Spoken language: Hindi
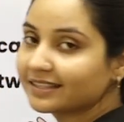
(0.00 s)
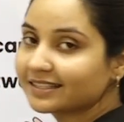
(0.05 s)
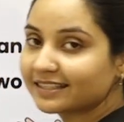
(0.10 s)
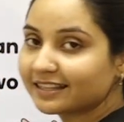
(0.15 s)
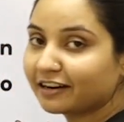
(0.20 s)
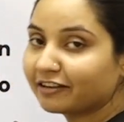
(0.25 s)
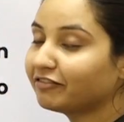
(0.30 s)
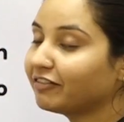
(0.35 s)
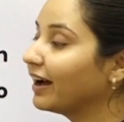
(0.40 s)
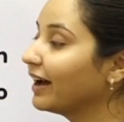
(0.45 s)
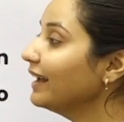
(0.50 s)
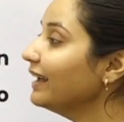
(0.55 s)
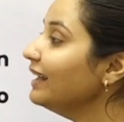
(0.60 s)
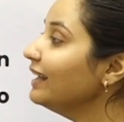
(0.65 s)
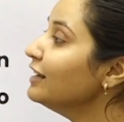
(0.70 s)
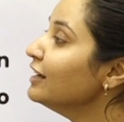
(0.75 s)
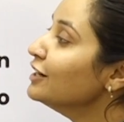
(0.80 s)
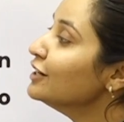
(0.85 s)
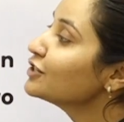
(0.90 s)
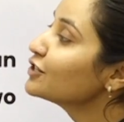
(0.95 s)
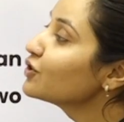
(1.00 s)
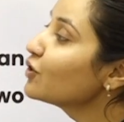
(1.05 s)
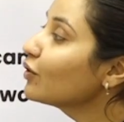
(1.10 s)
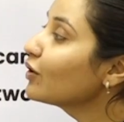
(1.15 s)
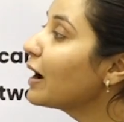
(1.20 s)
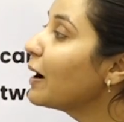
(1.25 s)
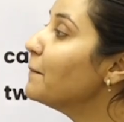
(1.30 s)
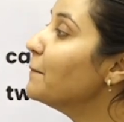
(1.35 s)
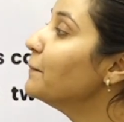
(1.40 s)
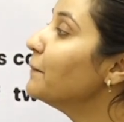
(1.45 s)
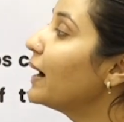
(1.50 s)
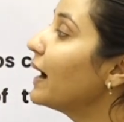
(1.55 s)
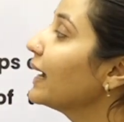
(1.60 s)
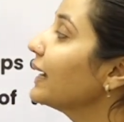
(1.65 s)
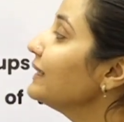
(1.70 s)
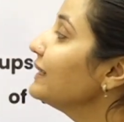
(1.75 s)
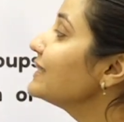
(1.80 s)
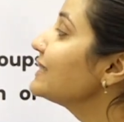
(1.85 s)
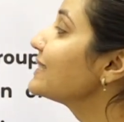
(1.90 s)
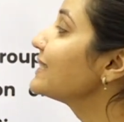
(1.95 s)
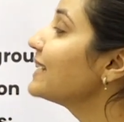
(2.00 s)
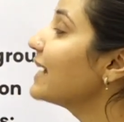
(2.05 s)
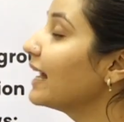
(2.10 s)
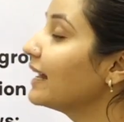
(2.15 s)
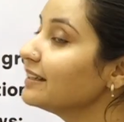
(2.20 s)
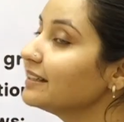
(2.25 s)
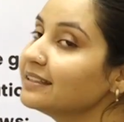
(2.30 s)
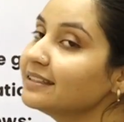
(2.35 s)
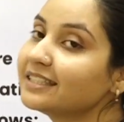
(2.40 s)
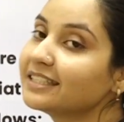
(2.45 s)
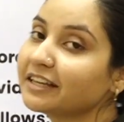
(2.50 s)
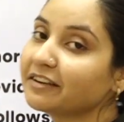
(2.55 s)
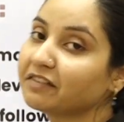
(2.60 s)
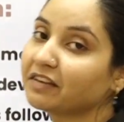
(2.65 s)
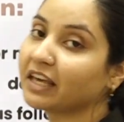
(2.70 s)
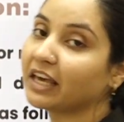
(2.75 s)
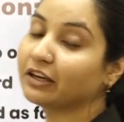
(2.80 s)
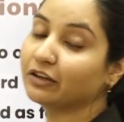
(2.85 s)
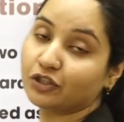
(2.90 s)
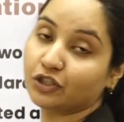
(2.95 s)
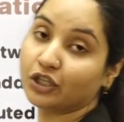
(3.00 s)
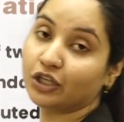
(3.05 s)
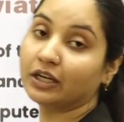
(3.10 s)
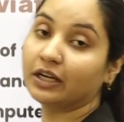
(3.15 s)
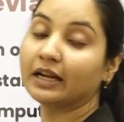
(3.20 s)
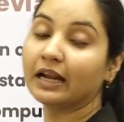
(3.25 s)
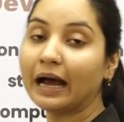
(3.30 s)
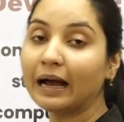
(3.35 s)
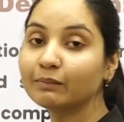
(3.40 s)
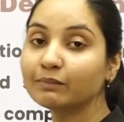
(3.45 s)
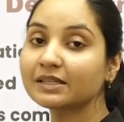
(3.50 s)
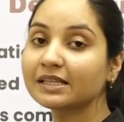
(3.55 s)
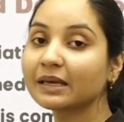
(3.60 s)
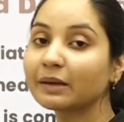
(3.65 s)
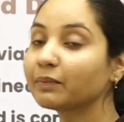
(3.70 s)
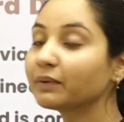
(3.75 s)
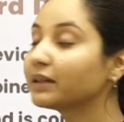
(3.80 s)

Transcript: इस तरफ आए सो कंबाइंड स्टैंडर्ड डेविएशन नाम से ही